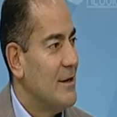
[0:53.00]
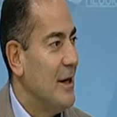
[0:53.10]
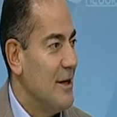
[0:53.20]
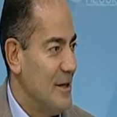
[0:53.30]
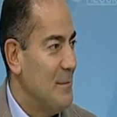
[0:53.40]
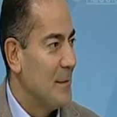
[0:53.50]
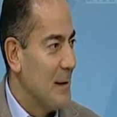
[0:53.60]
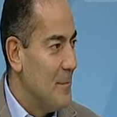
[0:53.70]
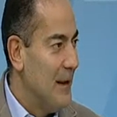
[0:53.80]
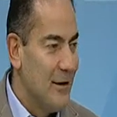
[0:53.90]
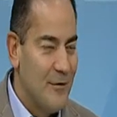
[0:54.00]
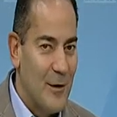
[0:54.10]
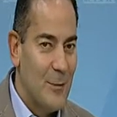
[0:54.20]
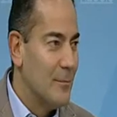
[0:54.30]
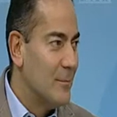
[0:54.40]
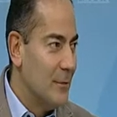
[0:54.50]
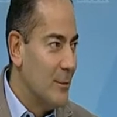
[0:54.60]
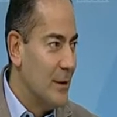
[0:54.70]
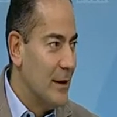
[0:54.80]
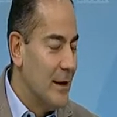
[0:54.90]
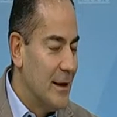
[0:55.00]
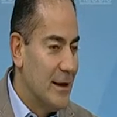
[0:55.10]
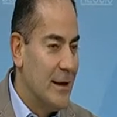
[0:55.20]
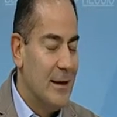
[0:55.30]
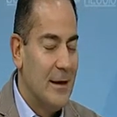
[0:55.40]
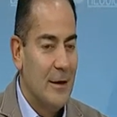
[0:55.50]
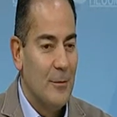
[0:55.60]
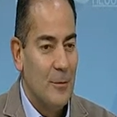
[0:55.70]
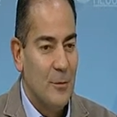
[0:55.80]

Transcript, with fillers: Sì, è sempre bene fare un, un, eh,